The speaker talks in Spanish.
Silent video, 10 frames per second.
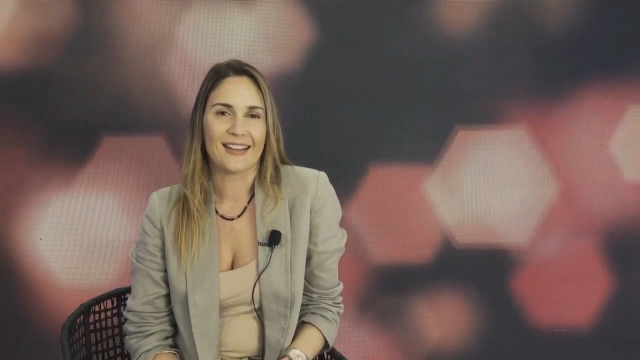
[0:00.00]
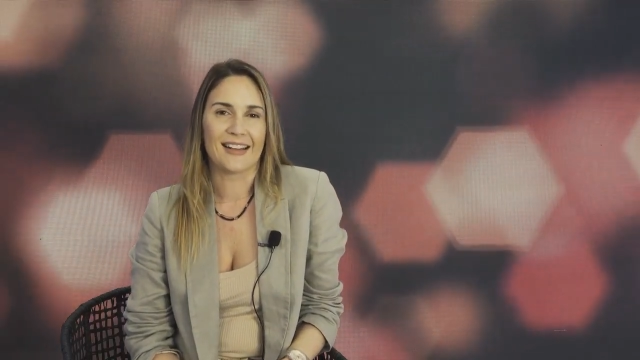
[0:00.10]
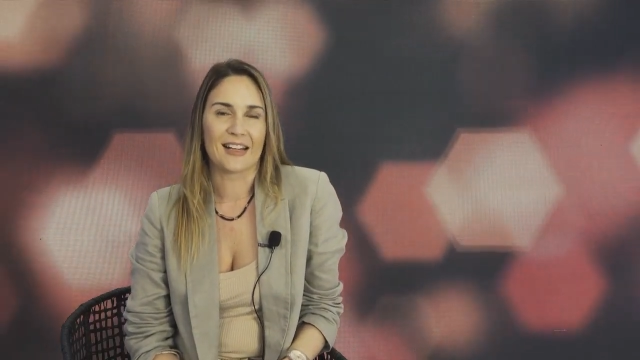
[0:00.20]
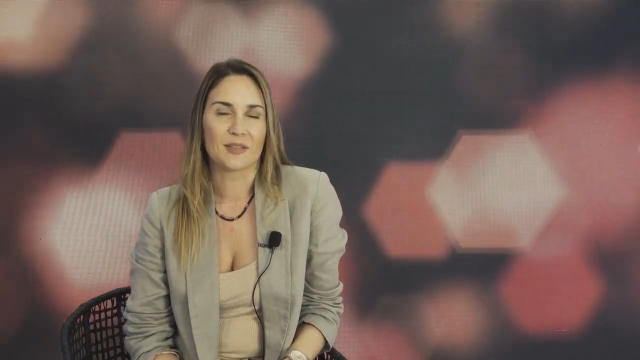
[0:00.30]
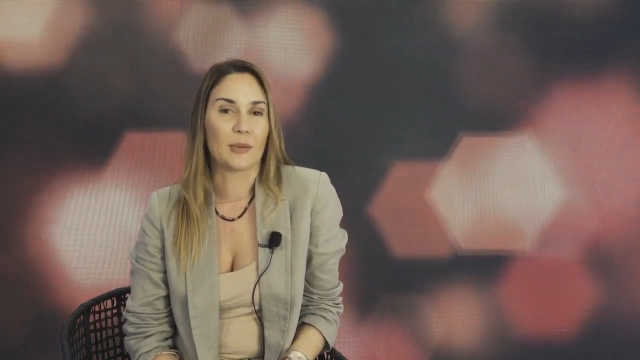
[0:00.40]

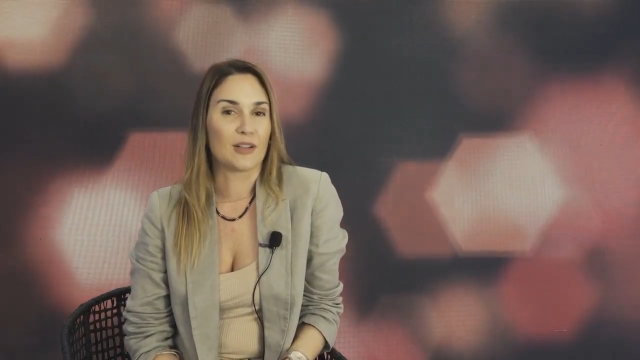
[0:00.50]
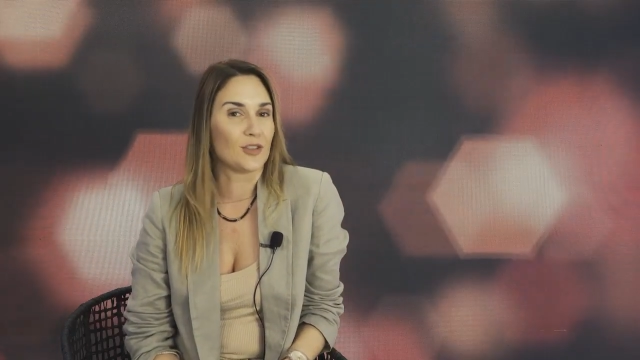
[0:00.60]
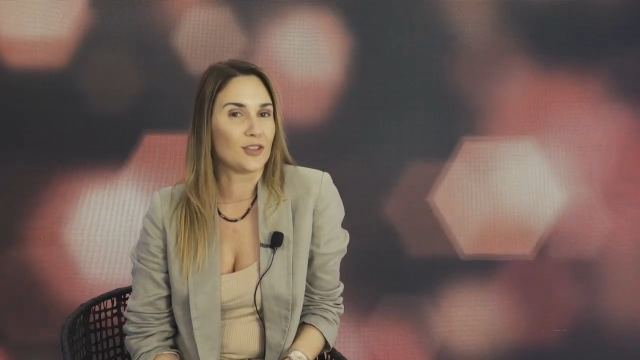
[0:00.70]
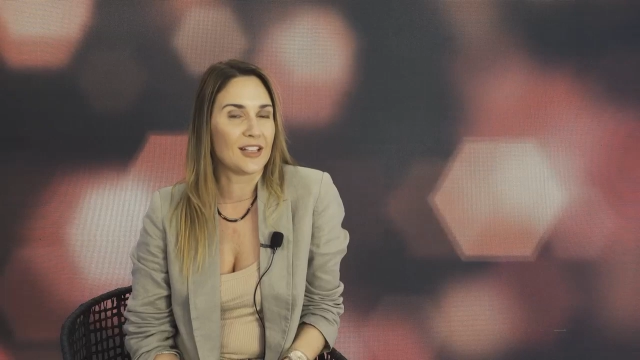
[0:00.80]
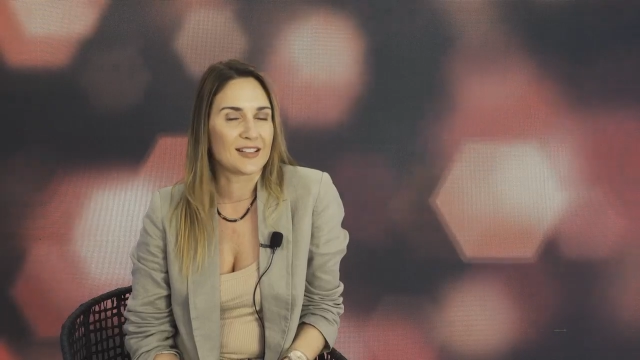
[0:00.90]
Eh, la
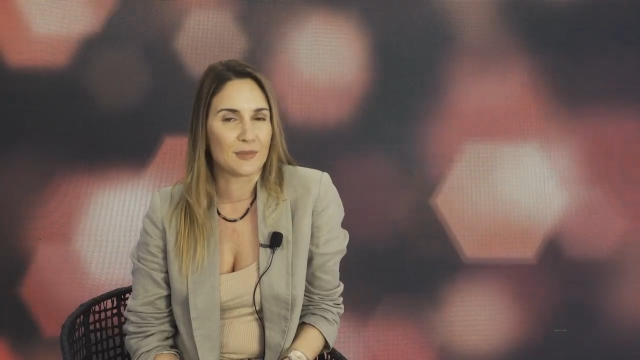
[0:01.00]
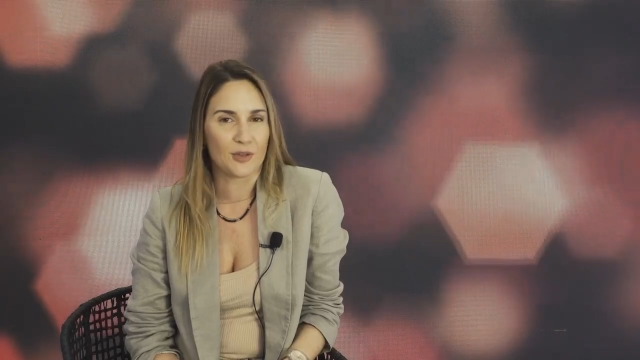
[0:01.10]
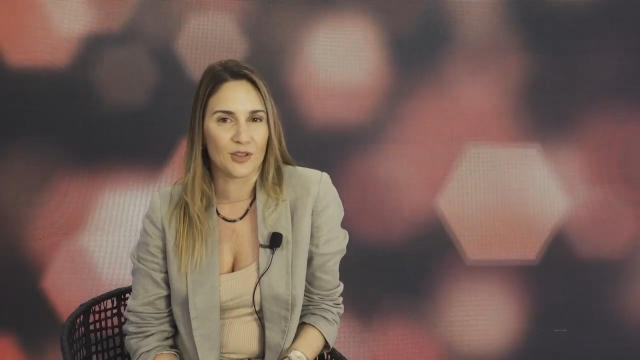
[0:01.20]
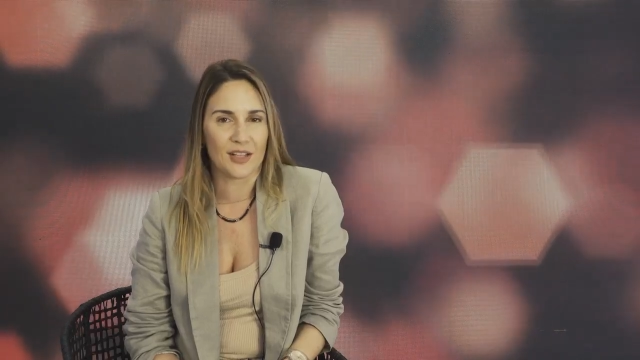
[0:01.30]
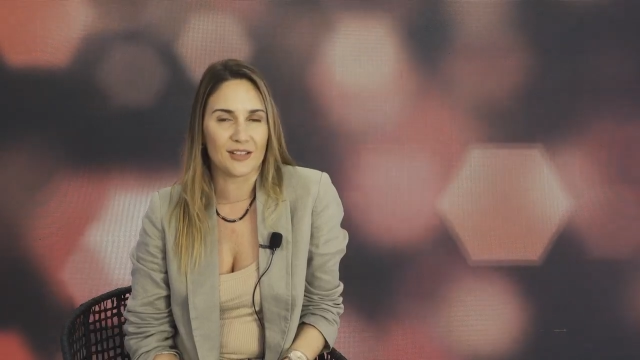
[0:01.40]
expresión de las
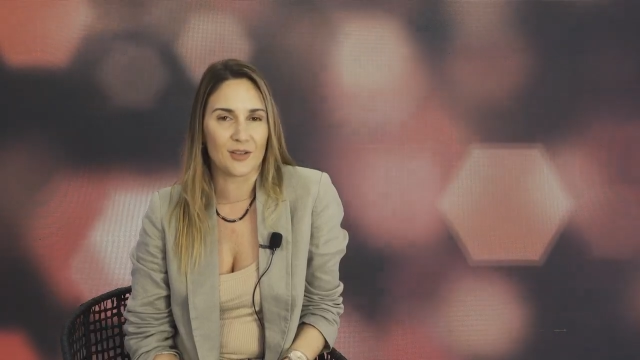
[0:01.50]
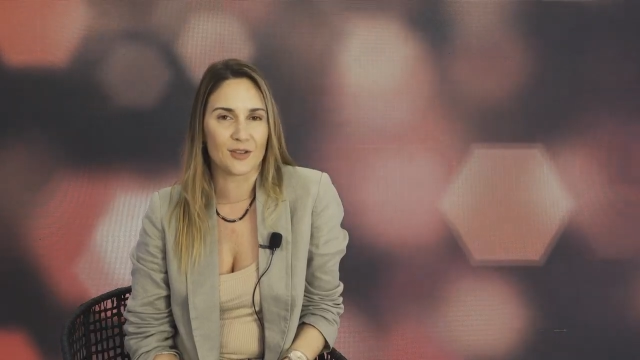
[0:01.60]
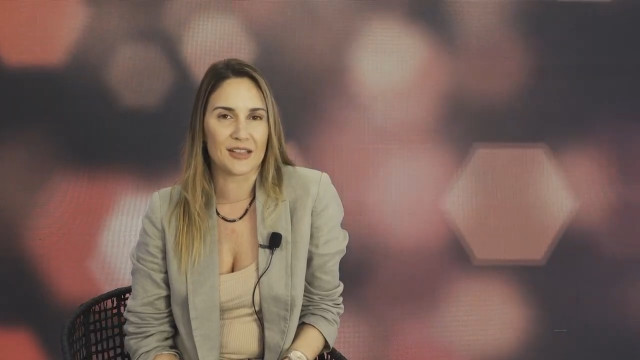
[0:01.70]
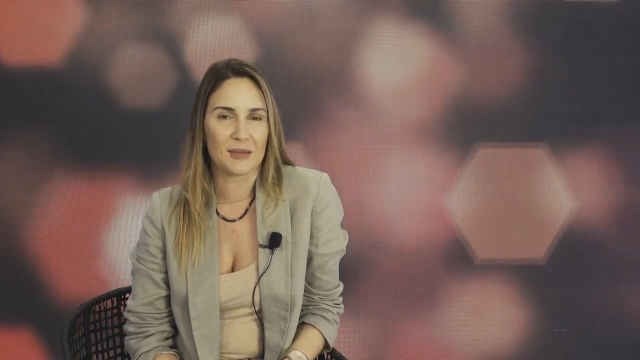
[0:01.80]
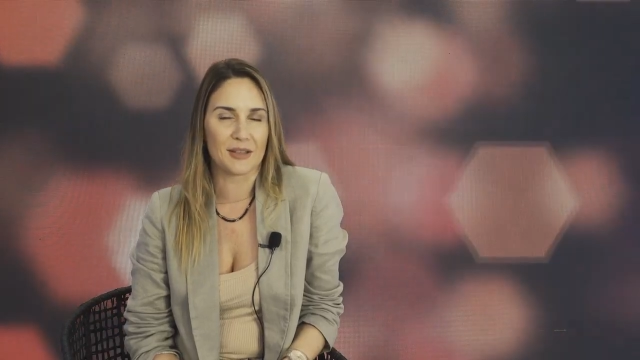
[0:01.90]
emociones y
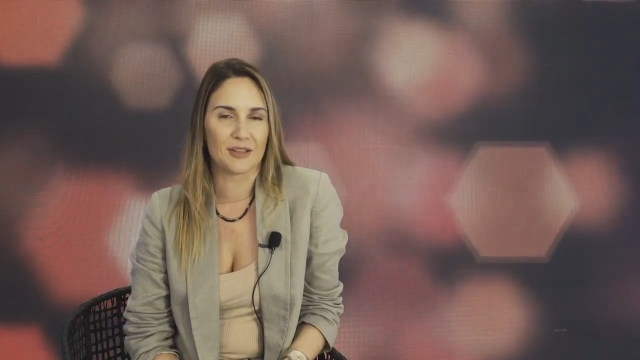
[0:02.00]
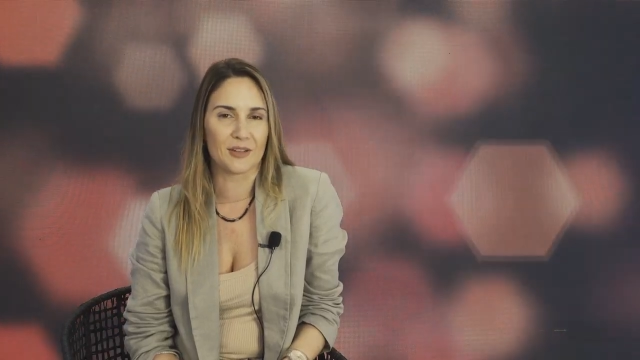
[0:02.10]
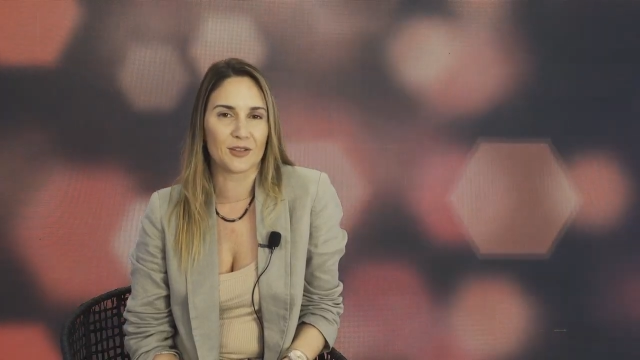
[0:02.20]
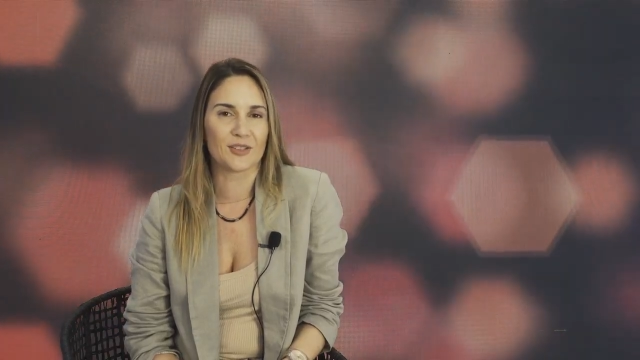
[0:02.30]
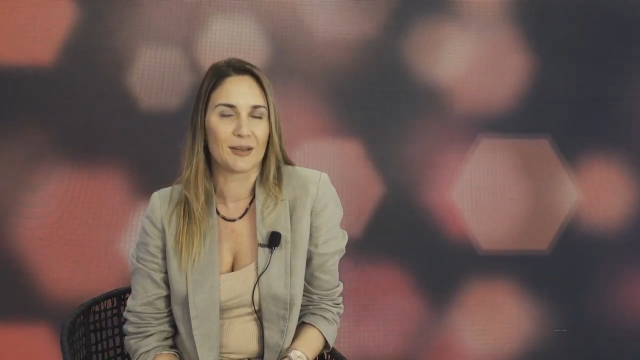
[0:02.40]
los
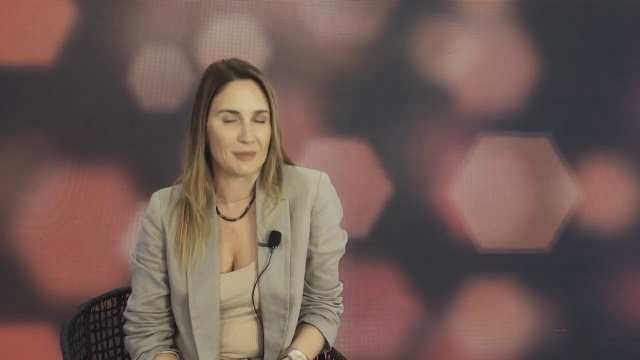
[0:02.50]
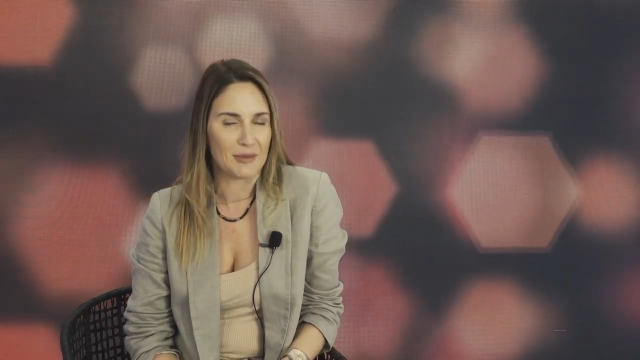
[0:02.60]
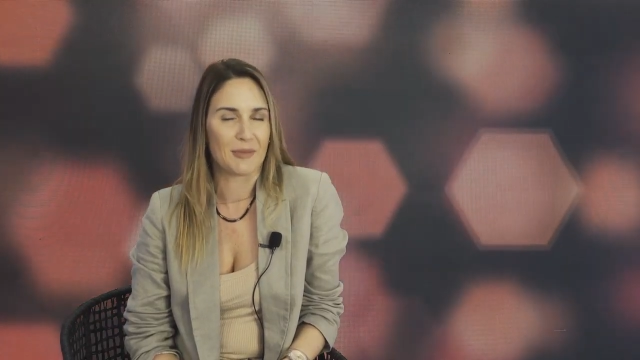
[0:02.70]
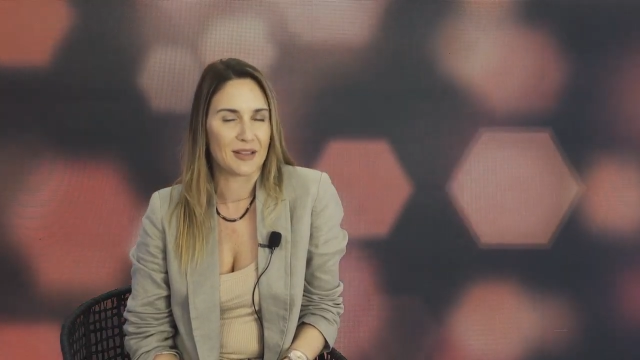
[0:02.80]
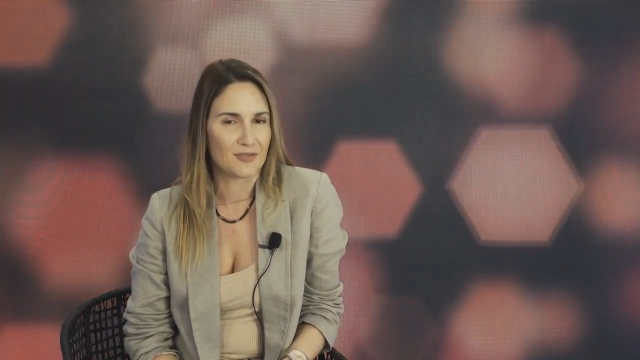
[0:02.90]
sentimientos
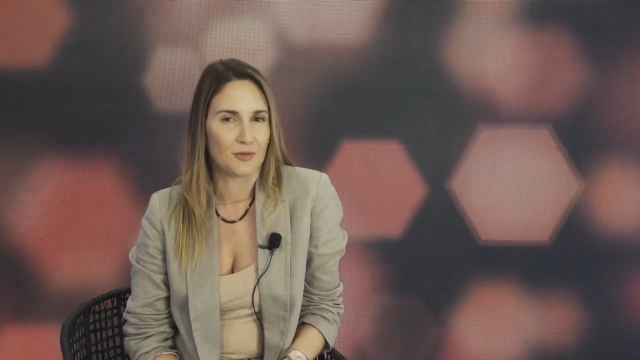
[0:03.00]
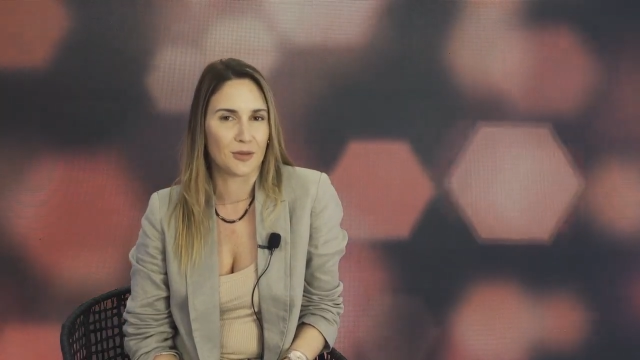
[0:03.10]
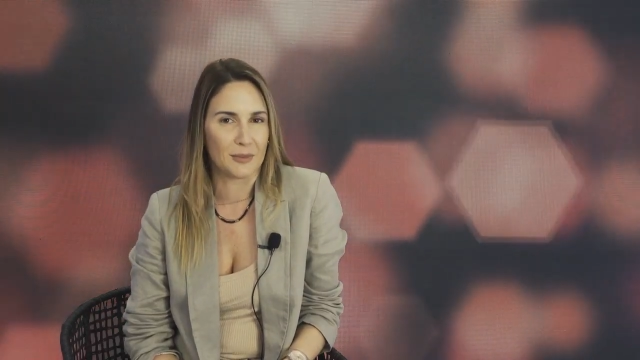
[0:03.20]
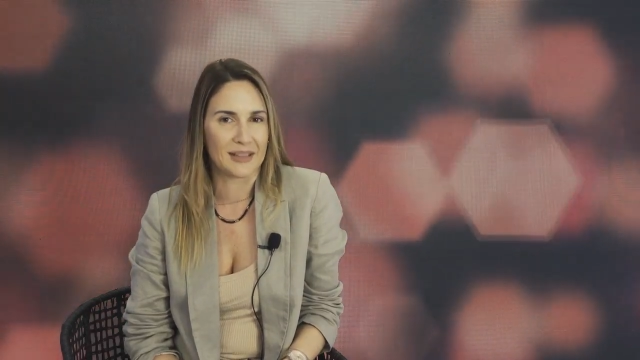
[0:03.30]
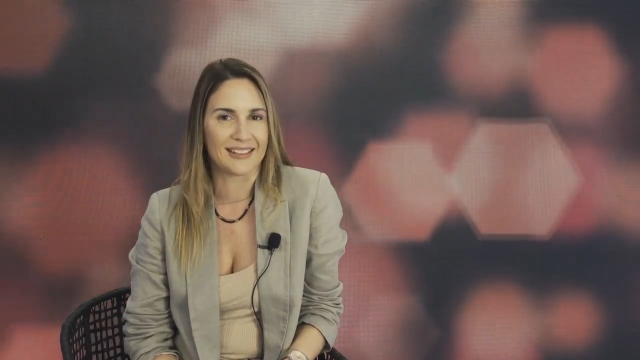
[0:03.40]
también me parece
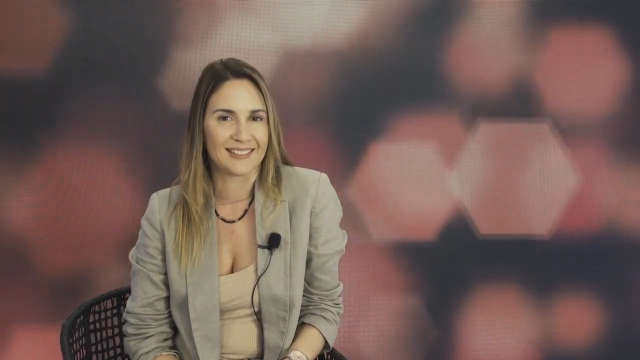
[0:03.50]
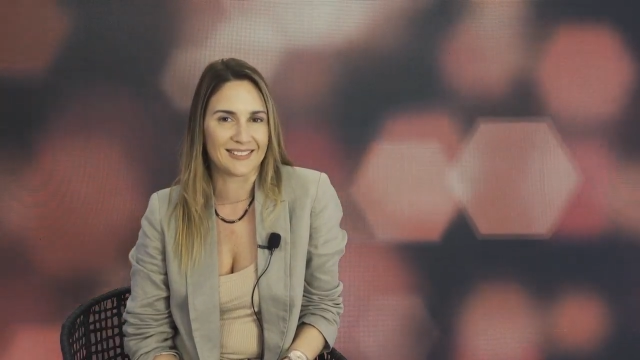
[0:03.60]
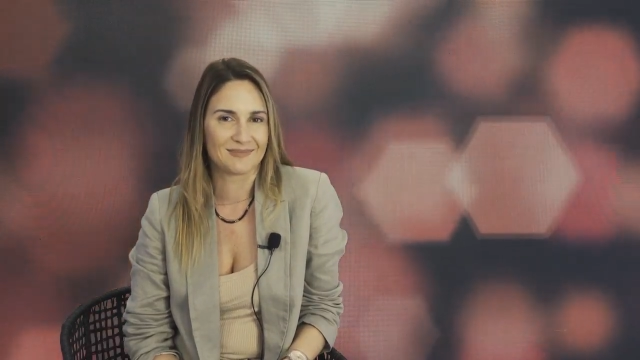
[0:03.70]
fundamental.